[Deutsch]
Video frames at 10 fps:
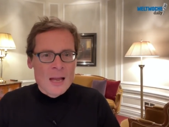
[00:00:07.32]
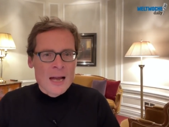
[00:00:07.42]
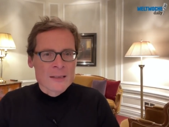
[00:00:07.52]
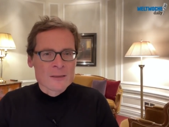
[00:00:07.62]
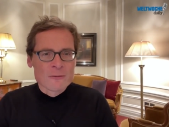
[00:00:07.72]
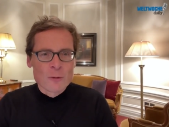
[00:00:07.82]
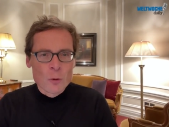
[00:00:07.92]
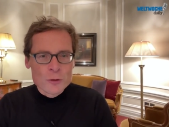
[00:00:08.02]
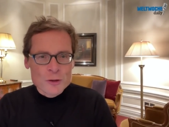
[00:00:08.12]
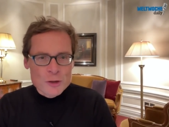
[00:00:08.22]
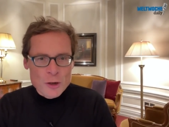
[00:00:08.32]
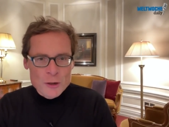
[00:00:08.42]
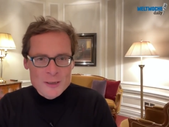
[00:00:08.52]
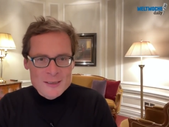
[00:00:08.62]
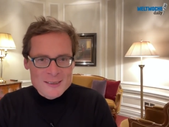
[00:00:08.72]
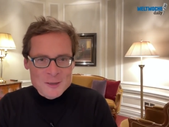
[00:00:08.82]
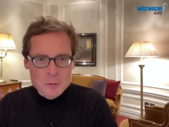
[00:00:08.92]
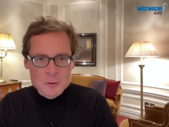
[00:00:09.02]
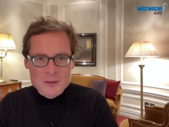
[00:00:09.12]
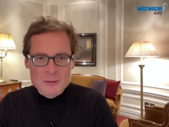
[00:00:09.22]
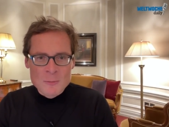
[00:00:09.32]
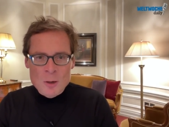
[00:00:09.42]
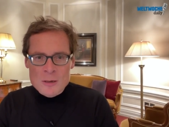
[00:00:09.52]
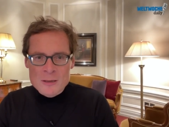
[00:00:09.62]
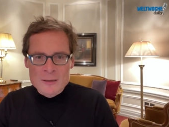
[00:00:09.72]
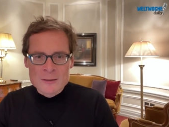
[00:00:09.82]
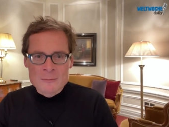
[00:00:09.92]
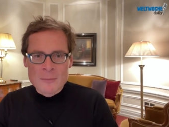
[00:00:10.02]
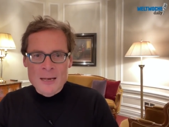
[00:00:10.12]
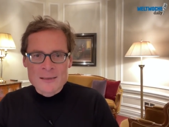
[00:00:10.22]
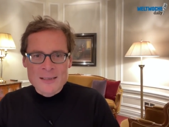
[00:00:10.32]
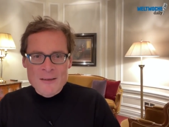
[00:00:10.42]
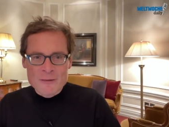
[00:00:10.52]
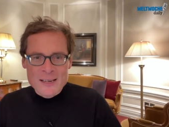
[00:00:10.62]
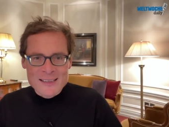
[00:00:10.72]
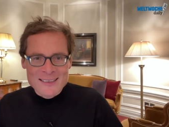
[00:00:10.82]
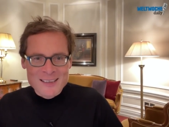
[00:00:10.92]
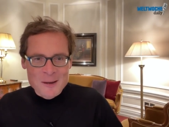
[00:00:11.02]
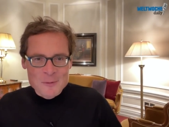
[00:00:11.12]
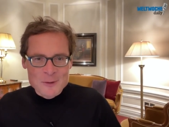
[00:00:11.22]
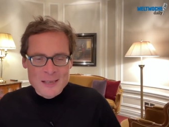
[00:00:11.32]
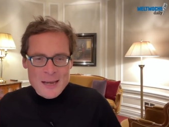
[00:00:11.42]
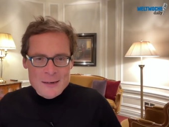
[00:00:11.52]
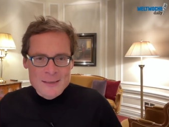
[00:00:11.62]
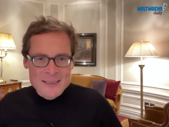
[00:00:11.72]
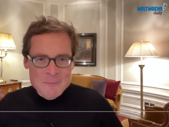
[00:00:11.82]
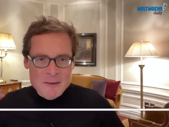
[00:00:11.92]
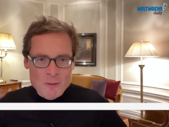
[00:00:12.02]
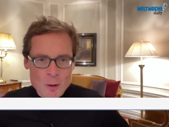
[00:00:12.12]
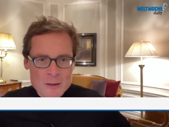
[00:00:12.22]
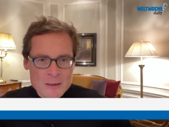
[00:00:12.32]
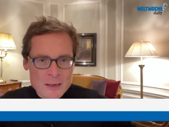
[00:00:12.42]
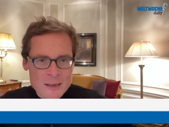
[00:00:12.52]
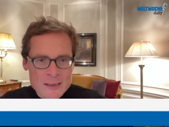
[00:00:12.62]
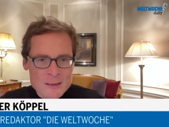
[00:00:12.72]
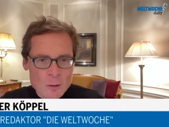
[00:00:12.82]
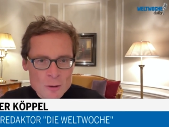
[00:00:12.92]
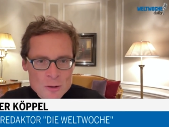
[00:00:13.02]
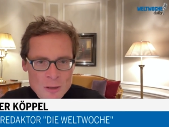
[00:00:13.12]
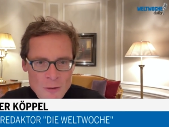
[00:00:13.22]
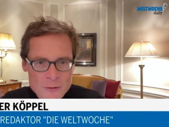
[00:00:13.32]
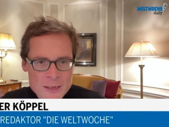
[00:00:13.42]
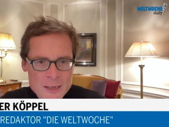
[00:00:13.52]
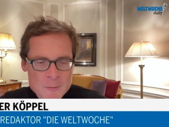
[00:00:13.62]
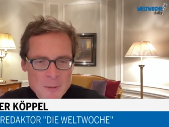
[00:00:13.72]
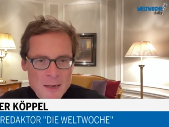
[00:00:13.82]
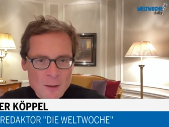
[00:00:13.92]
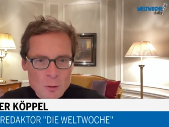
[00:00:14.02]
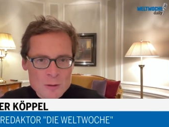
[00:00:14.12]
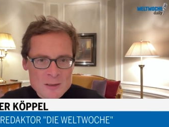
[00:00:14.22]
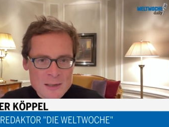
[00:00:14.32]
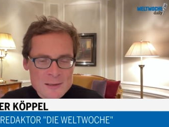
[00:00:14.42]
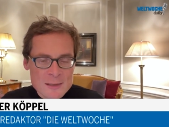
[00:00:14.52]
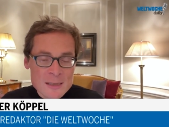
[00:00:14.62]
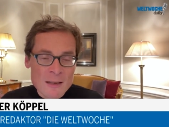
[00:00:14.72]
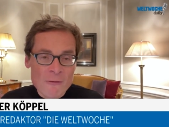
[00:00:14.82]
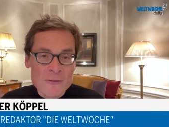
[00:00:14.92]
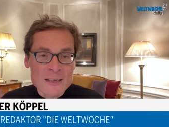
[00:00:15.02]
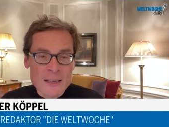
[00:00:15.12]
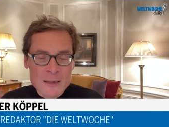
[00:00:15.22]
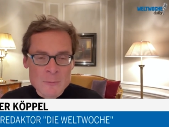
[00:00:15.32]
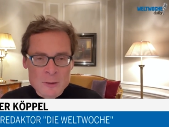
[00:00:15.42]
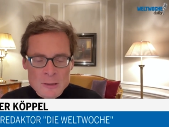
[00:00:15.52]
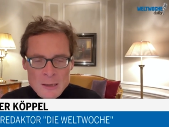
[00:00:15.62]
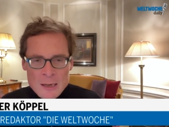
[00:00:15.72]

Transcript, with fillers: Einen wunderschönen guten Morgen, meine sehr verehrten Damen und Herren, liebe Freunde in Deutschland. Ich begrüße Sie wie immer